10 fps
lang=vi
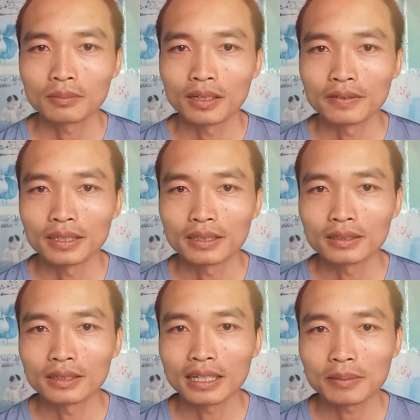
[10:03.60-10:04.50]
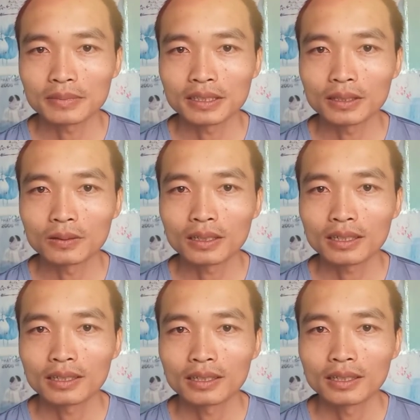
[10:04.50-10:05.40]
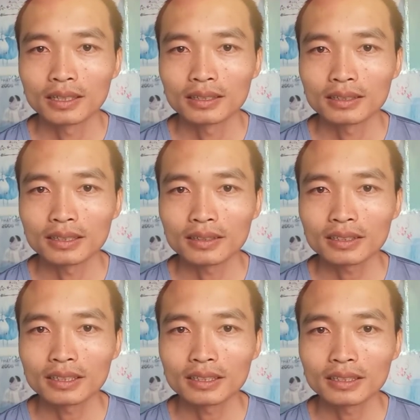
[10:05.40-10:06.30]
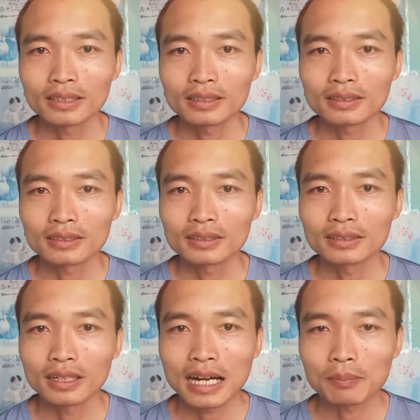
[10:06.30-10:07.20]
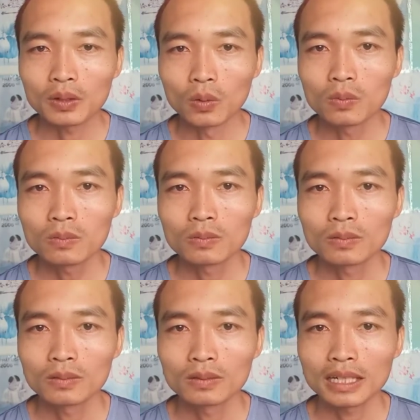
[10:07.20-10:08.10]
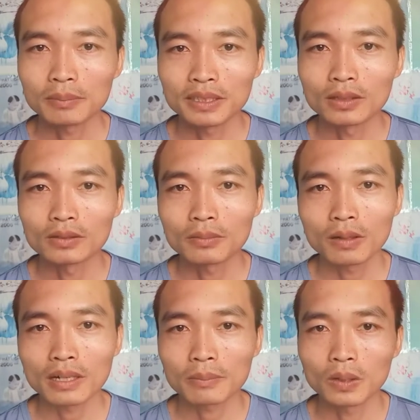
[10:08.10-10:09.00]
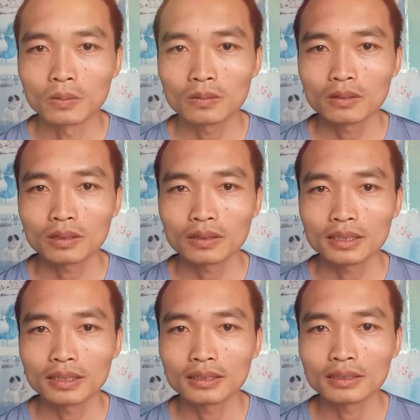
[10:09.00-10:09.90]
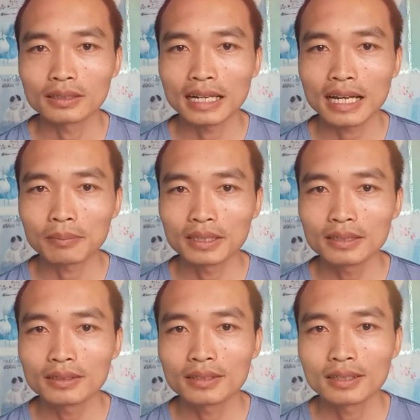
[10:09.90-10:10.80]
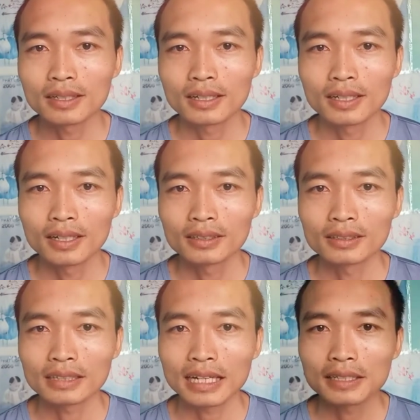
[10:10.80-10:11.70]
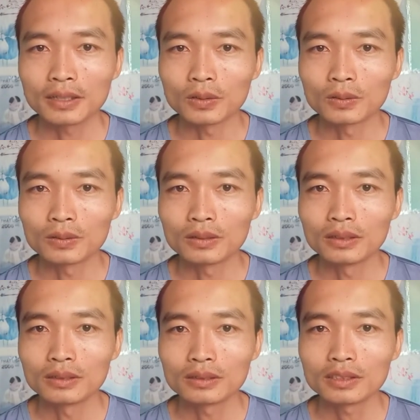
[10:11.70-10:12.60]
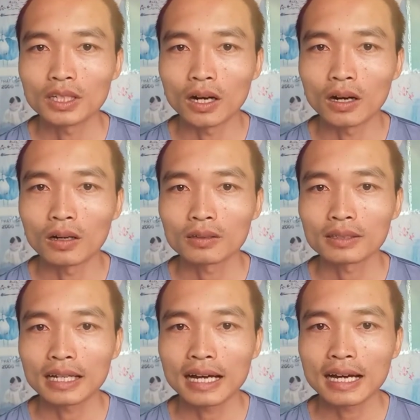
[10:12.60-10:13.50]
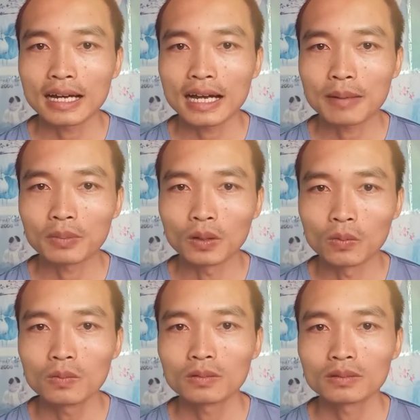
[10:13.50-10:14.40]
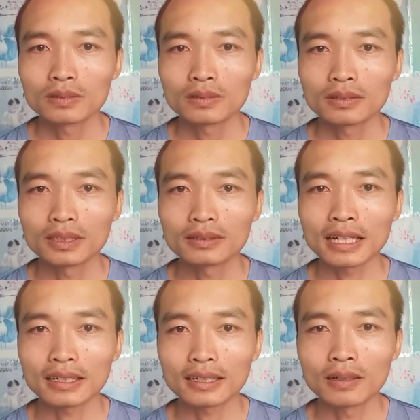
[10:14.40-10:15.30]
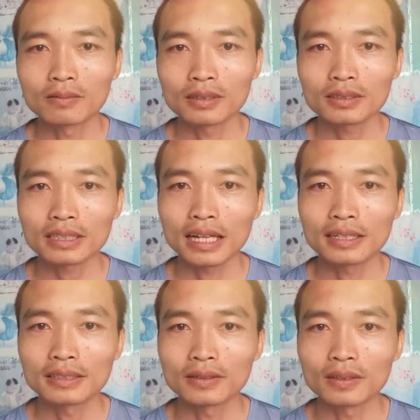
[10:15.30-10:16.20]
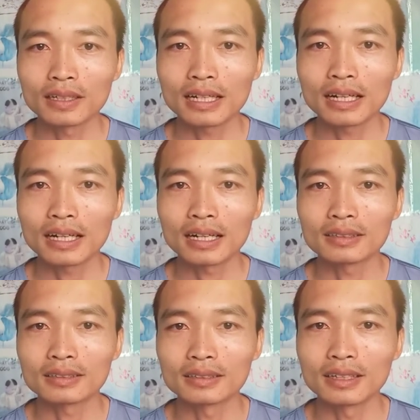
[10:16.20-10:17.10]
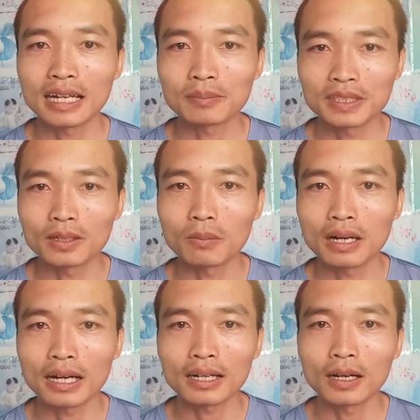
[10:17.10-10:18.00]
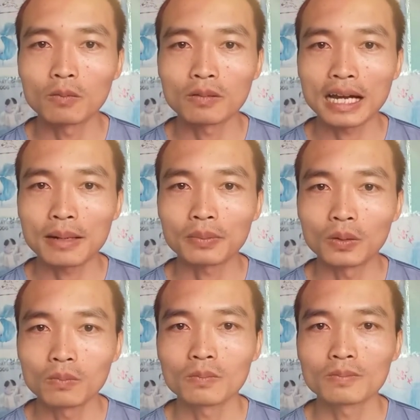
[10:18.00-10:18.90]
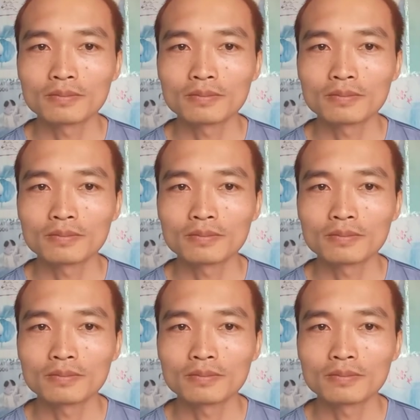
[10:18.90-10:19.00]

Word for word: Bởi vì người làm nhiều thì có khi chưa làm đúng, làm nhiều nhưng mà không làm đúng. Có khi người ta làm ít nhưng người ta hiểu rõ, người ta làm đúng, nhưng thành công nó sẽ nhiều hơn là những người làm nhiều mà không làm đúng.